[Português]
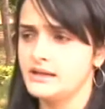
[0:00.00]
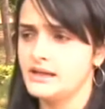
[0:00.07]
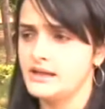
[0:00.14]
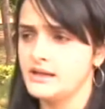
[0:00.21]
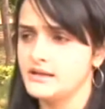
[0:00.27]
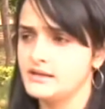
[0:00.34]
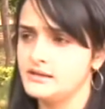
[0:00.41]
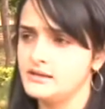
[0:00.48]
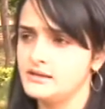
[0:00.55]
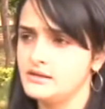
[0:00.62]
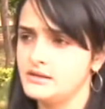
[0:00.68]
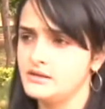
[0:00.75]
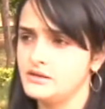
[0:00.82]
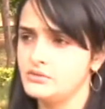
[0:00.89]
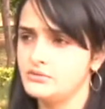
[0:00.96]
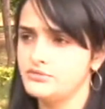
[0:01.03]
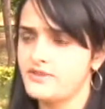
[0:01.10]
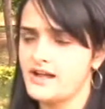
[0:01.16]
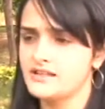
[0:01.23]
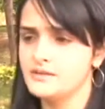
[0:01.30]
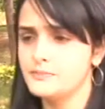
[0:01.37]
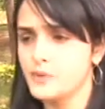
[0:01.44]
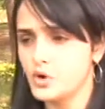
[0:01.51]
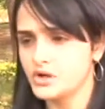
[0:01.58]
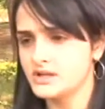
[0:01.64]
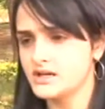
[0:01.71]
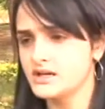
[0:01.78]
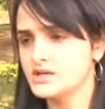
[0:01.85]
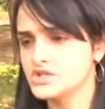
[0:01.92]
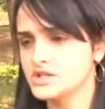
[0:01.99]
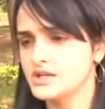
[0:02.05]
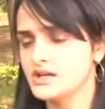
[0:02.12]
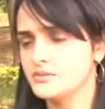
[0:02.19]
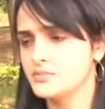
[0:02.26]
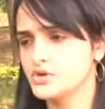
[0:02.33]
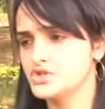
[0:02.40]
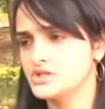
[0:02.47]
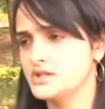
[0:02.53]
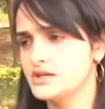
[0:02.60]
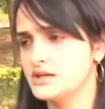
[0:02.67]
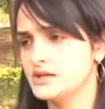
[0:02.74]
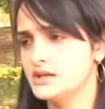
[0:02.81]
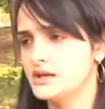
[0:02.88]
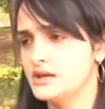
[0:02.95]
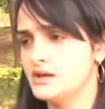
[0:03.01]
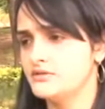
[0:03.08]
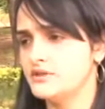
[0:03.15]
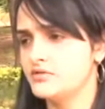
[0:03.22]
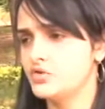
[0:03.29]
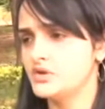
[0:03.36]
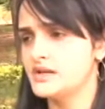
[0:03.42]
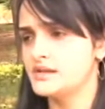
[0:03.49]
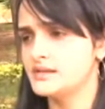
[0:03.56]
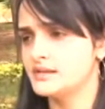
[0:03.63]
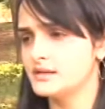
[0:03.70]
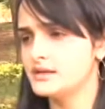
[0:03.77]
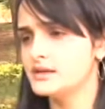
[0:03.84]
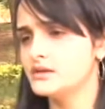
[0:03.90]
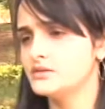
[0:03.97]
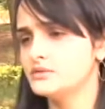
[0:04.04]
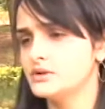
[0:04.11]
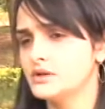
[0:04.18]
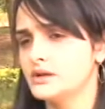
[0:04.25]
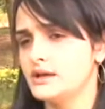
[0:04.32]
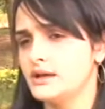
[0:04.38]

é, que, que um fato importante, né, que pode ter favorecido,